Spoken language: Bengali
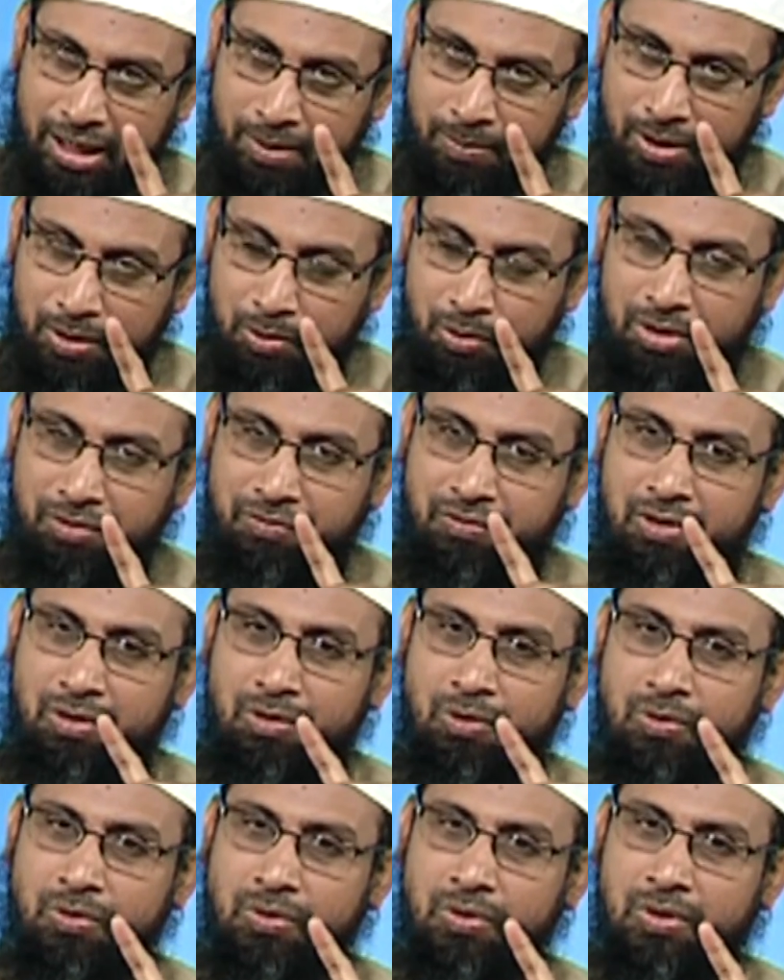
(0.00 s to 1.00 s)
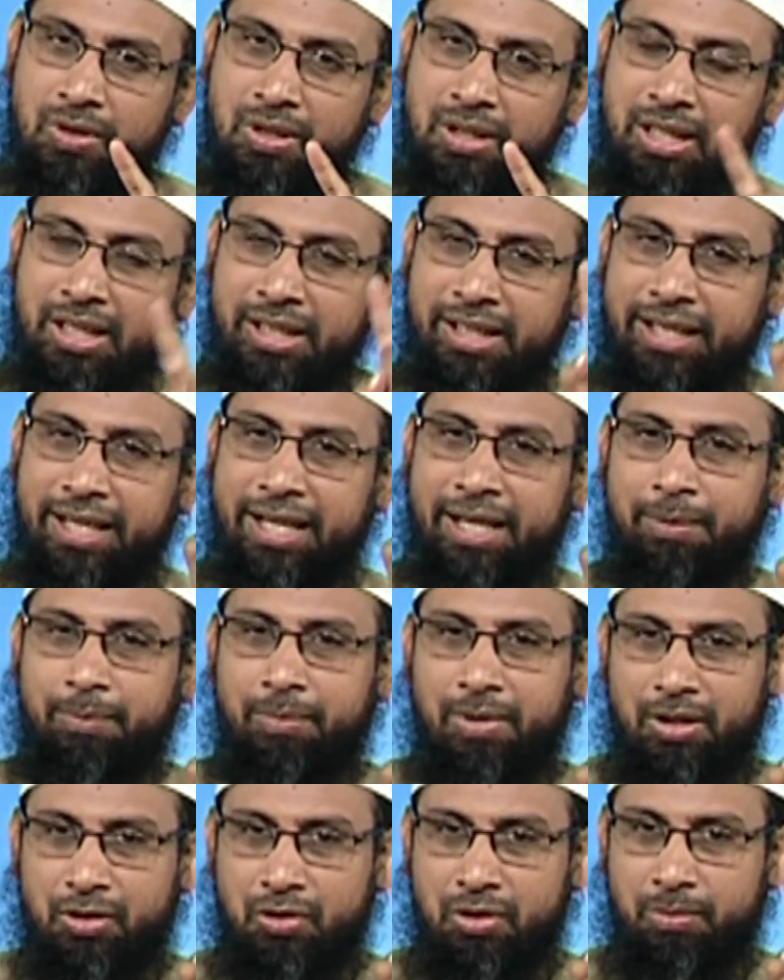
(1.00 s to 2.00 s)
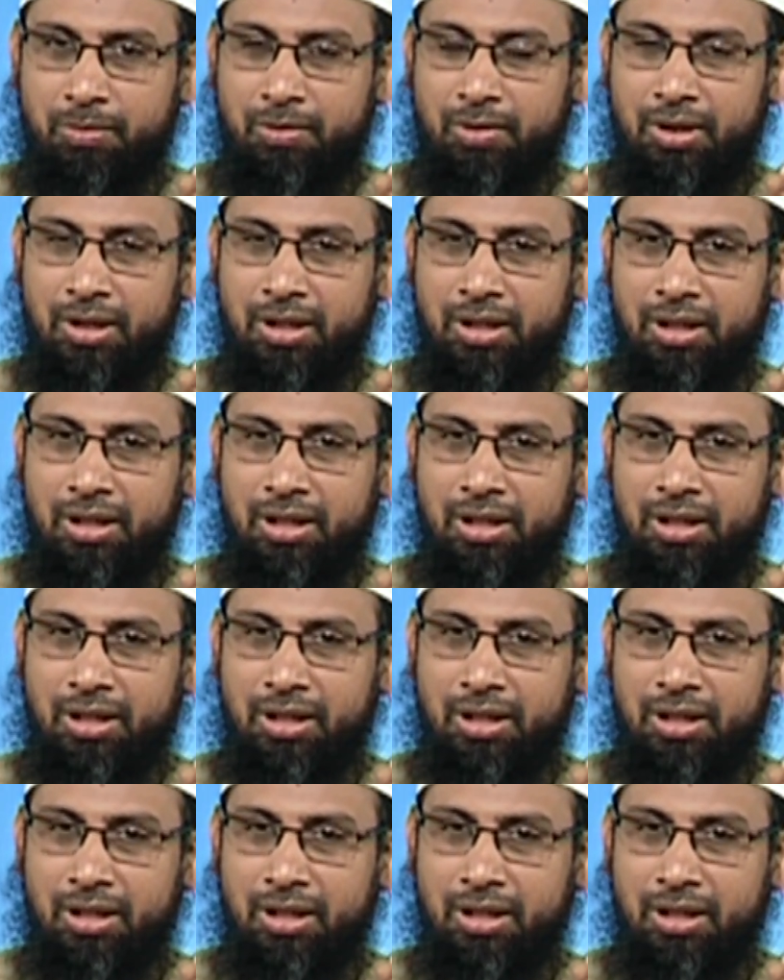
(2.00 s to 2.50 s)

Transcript: একবার করে ফরজ নাকি একবার জীবনে